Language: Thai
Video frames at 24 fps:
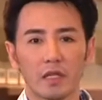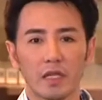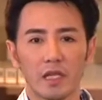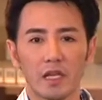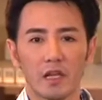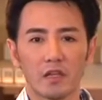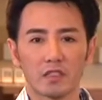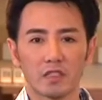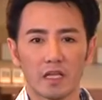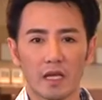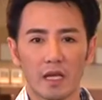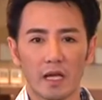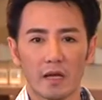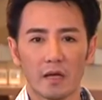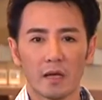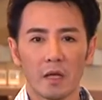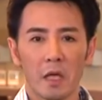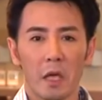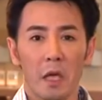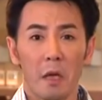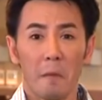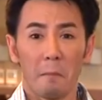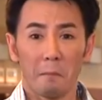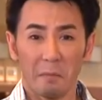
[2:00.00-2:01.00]
นี้เราจะ
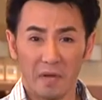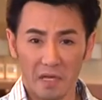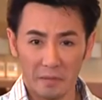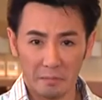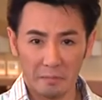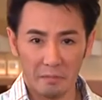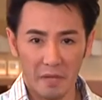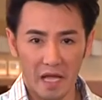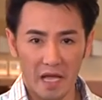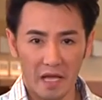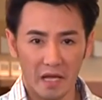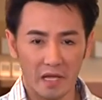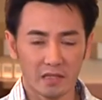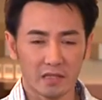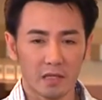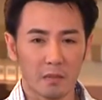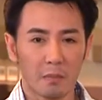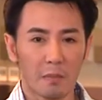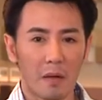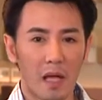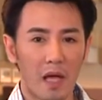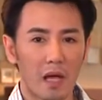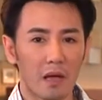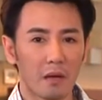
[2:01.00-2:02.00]
ปิดเบรกกันสั
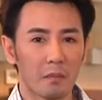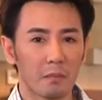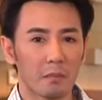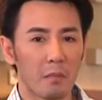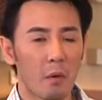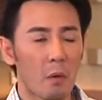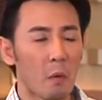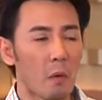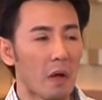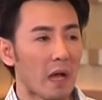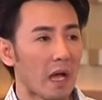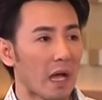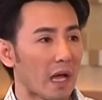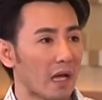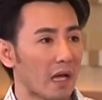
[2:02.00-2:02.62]
กพักเพราะว่า